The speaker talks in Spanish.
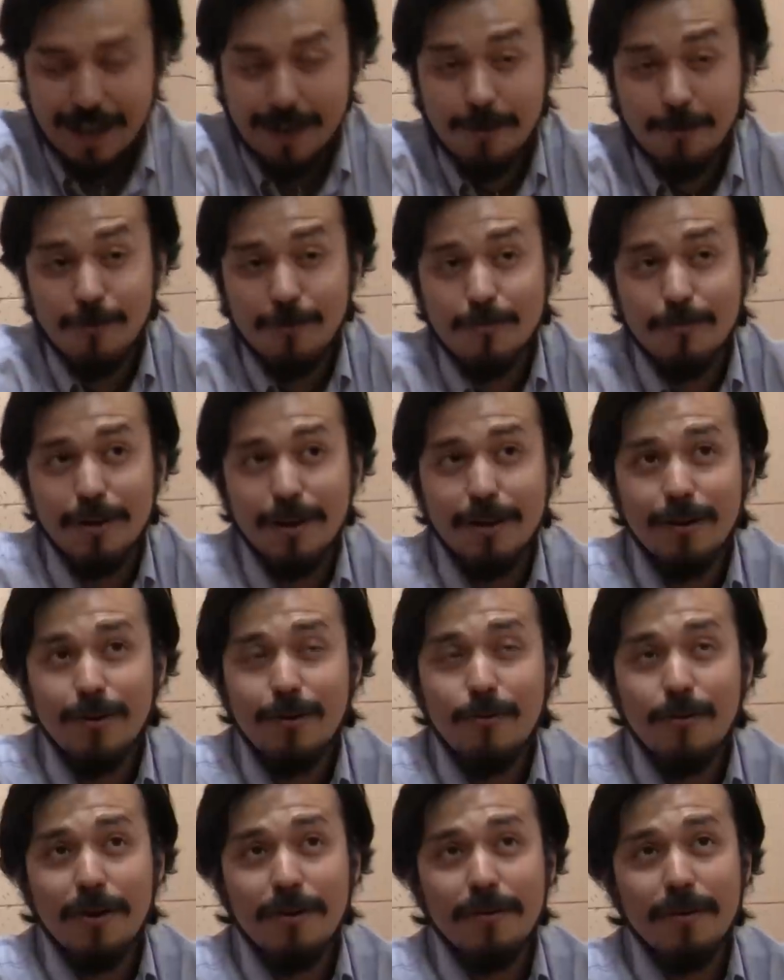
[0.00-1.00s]
año
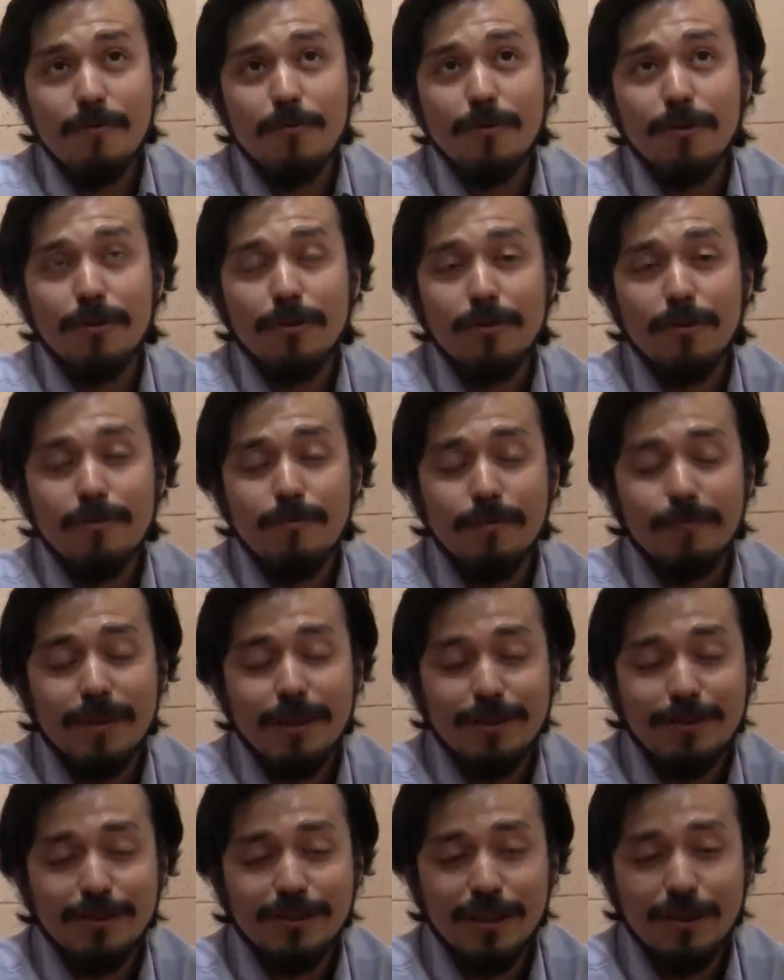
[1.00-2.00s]
2009 murió
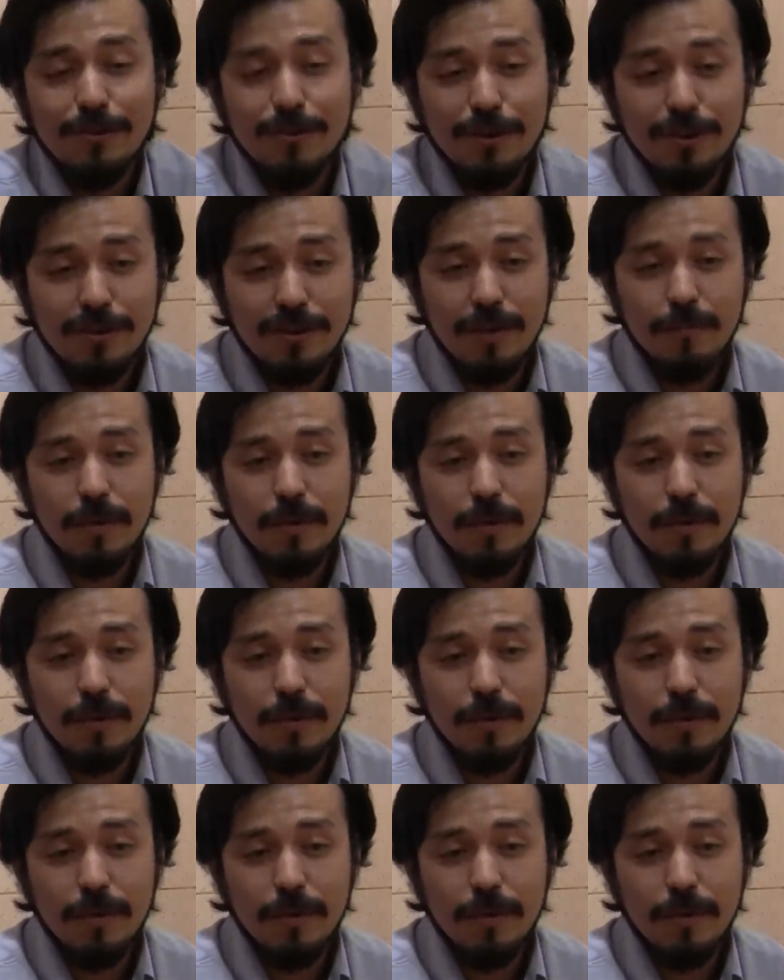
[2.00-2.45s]
Mendoza Collido,